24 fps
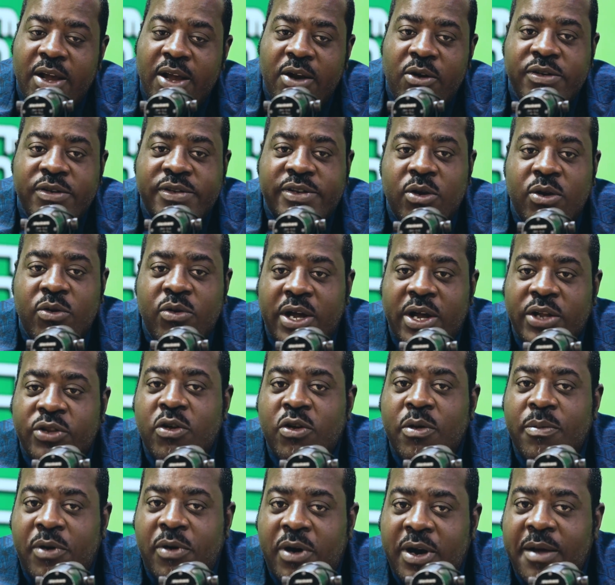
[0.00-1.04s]
lorsque
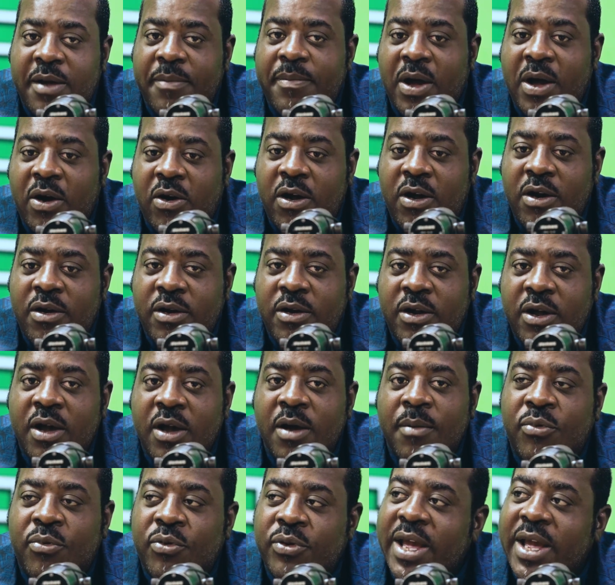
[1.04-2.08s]
l'orateur prend la parole,
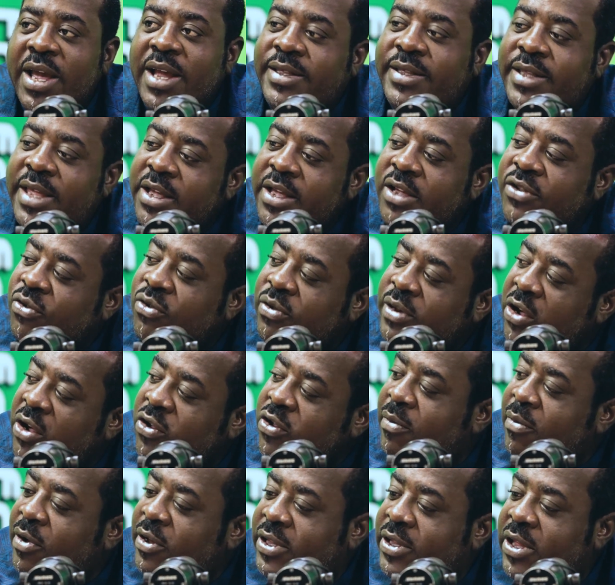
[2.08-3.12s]
pour étayer son
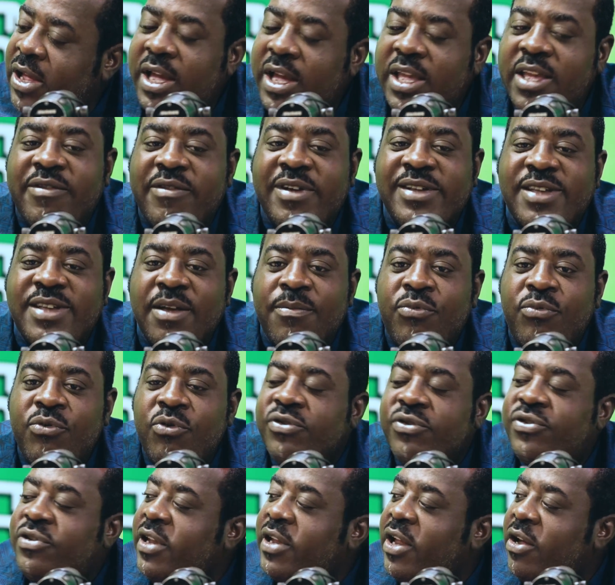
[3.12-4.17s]
argumentaire, il va mhm. s'appuyer
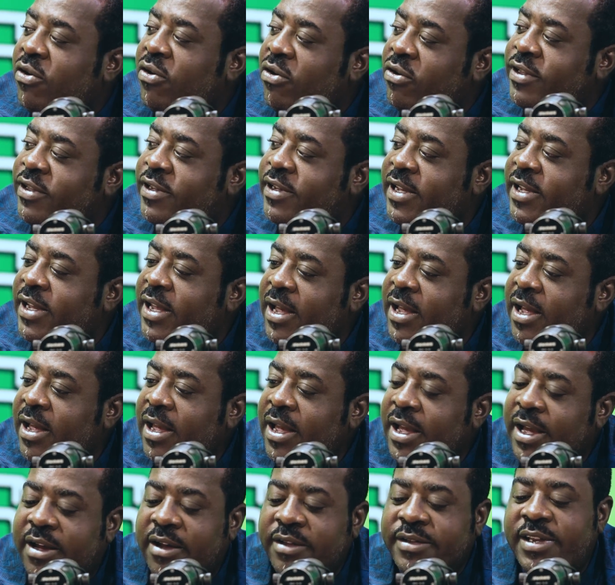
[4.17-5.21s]
sur un conte
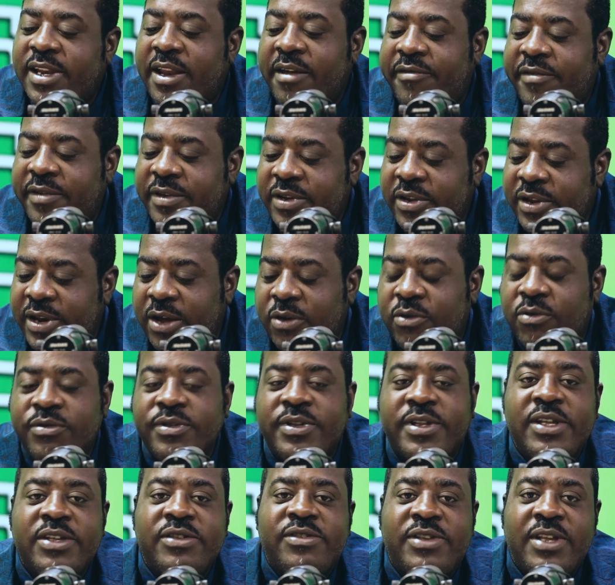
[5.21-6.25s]
quand il a fini de
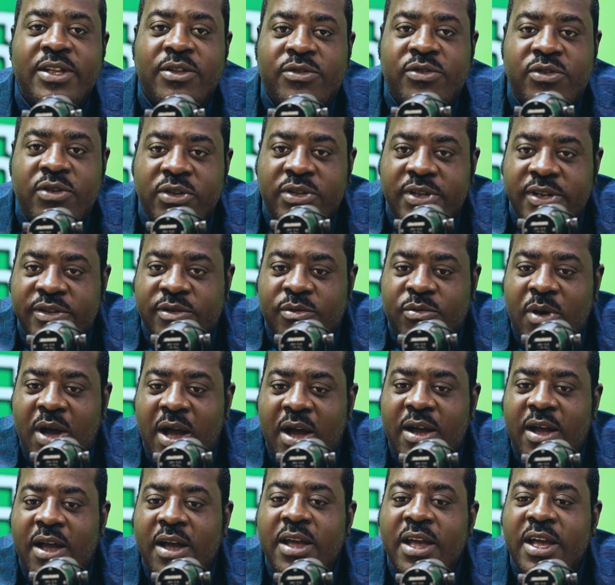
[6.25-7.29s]
raconter cette, histoire,
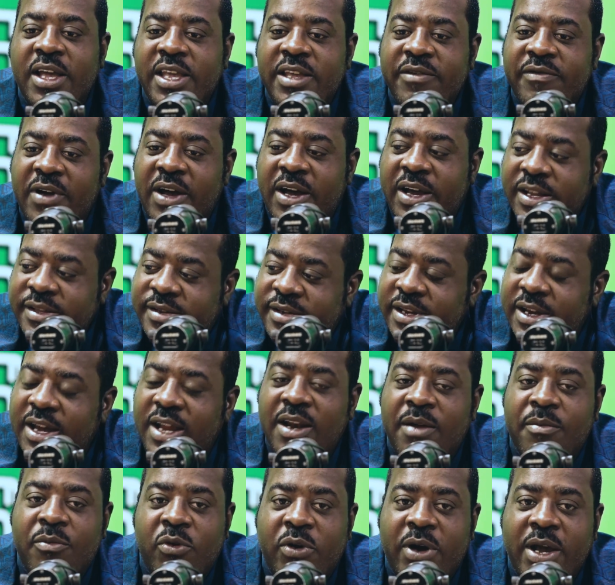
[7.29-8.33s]
il va retirer la
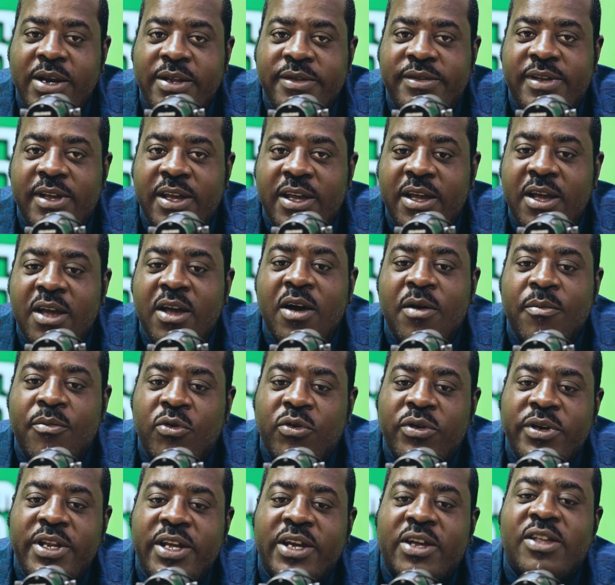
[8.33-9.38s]
moralité pour
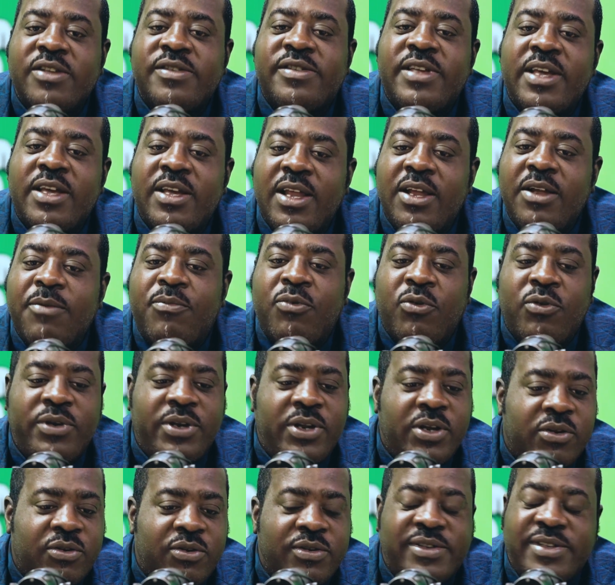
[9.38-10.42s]
dire que, euh, pour
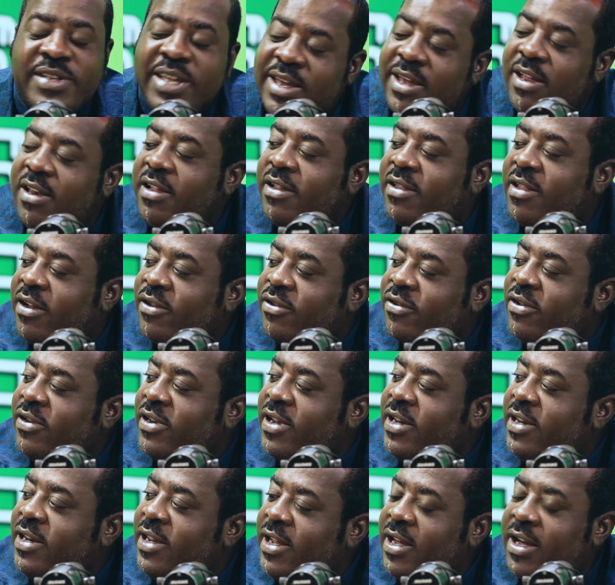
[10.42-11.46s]
dire que ce qu'il est en train de
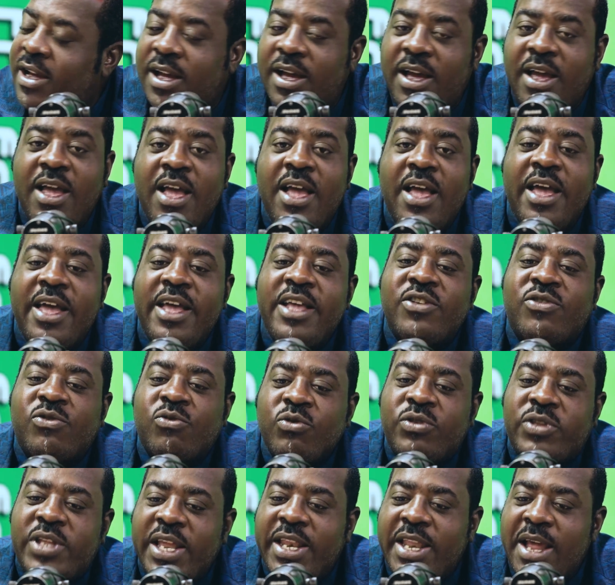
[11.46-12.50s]
dire est
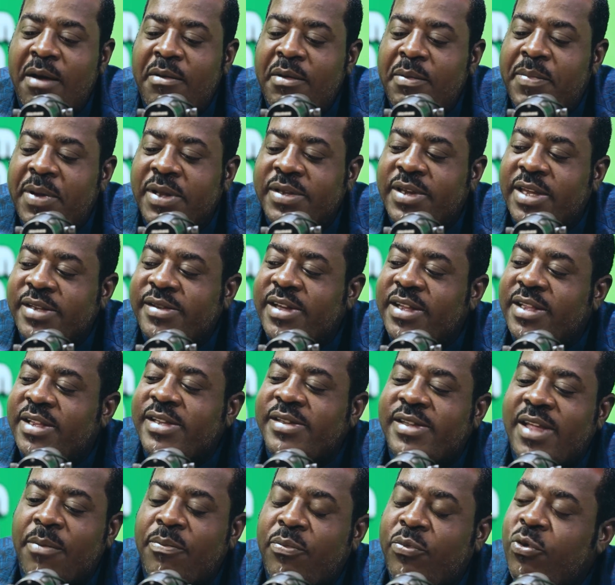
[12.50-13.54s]
soutenable parce qu'il
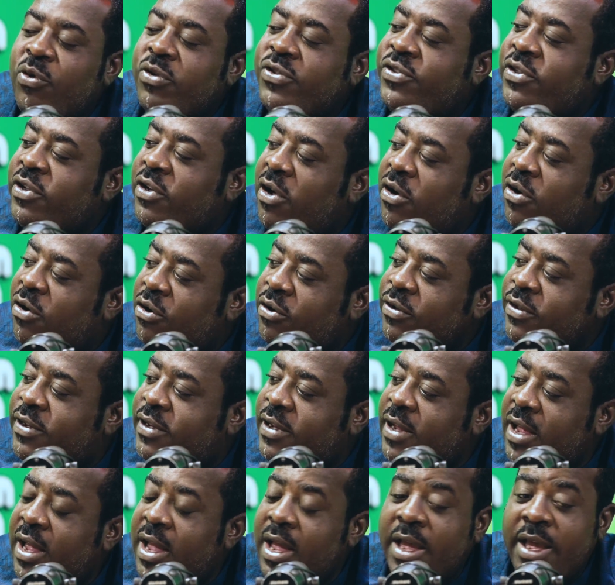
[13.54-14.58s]
s'appuie sur un compte.
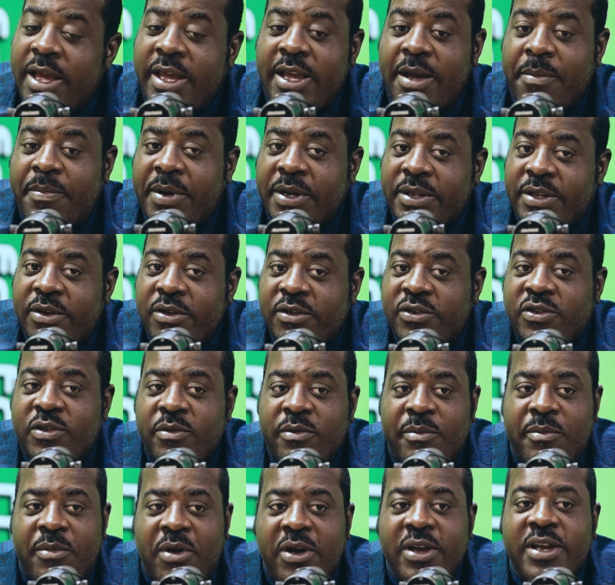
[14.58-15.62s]
Et à partir de ce
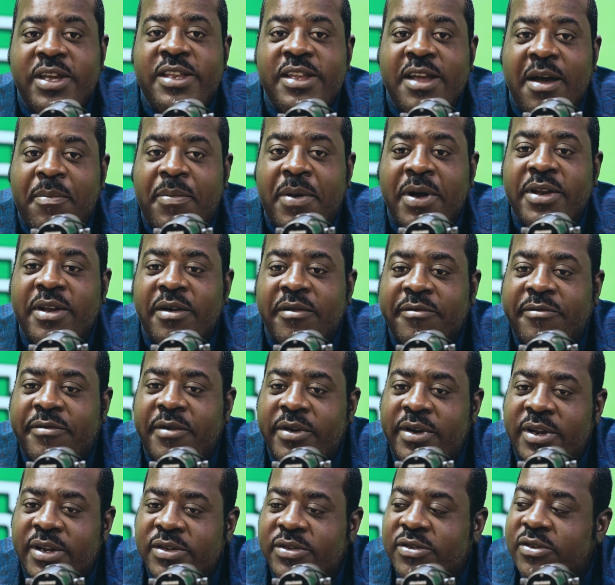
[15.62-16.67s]
moment, il n'y a pas d'enfant
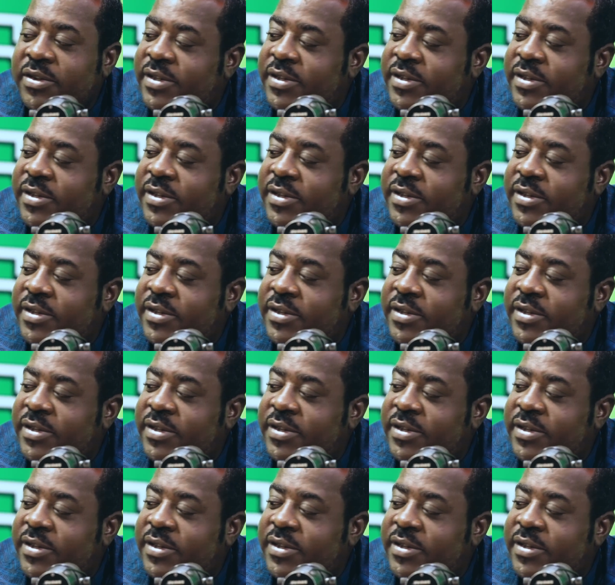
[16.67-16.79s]
dans ce